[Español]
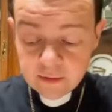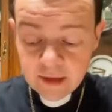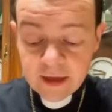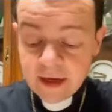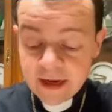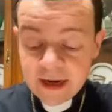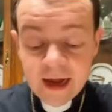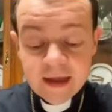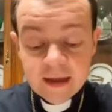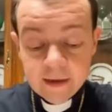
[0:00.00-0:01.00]
en la
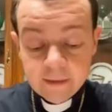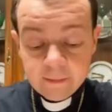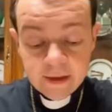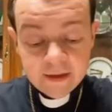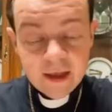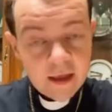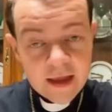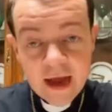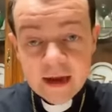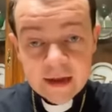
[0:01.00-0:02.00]
calle, me
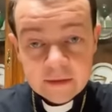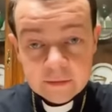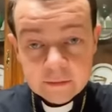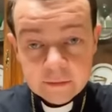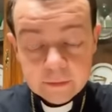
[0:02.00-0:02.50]
señalan.